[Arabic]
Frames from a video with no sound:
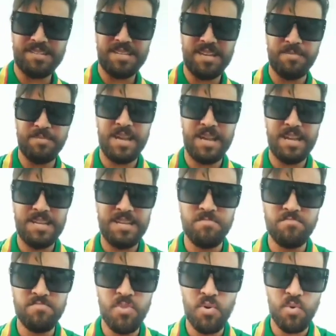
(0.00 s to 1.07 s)
سابغي عليه
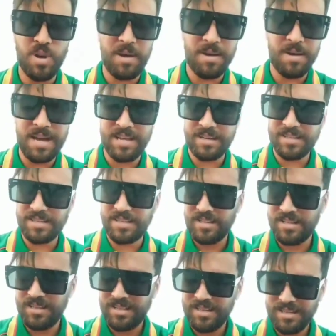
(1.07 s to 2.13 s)
مو ولا ما عرفتش
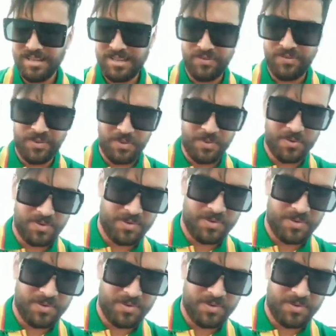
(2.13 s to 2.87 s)
طفو